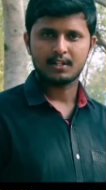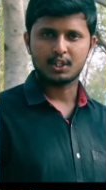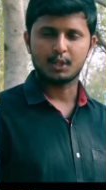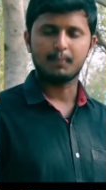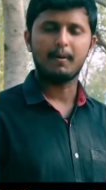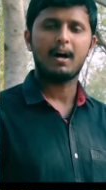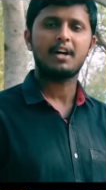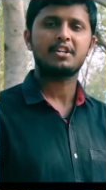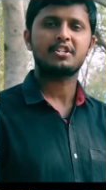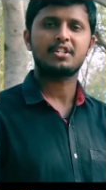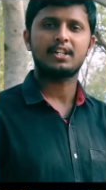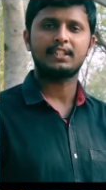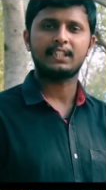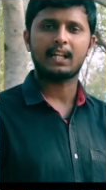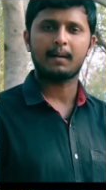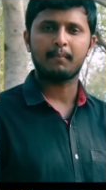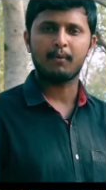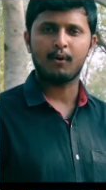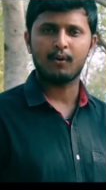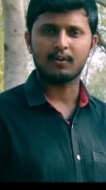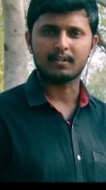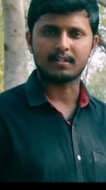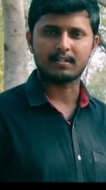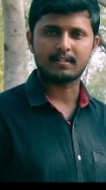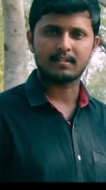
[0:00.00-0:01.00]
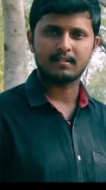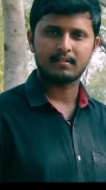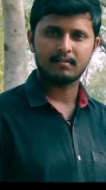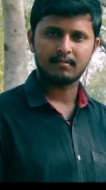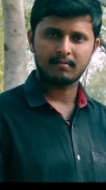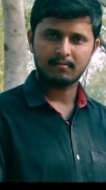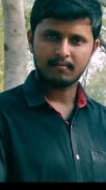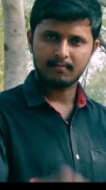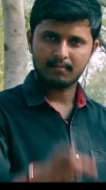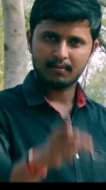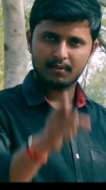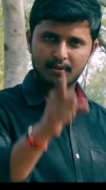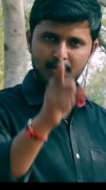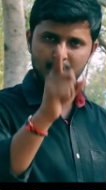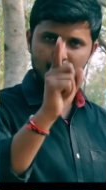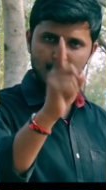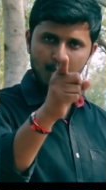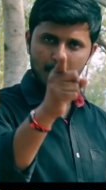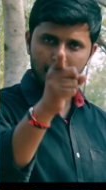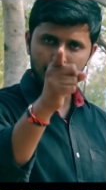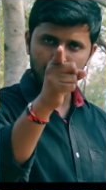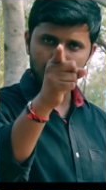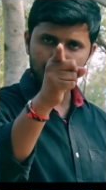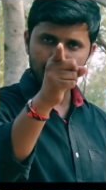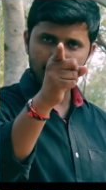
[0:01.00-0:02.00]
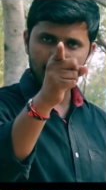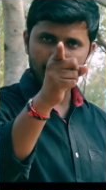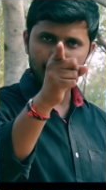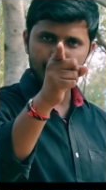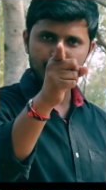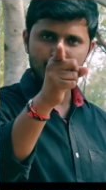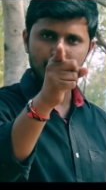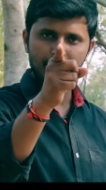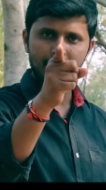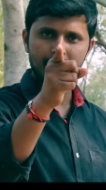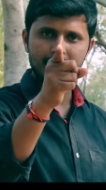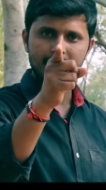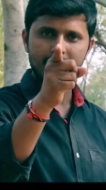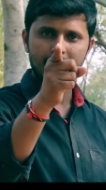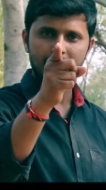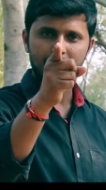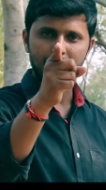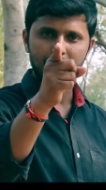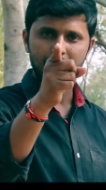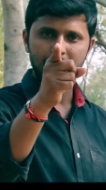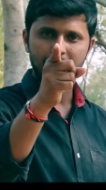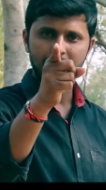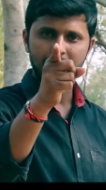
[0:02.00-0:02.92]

సుభాష్ చంద్రబోస్ చూపుడు వేలును చూపించాడు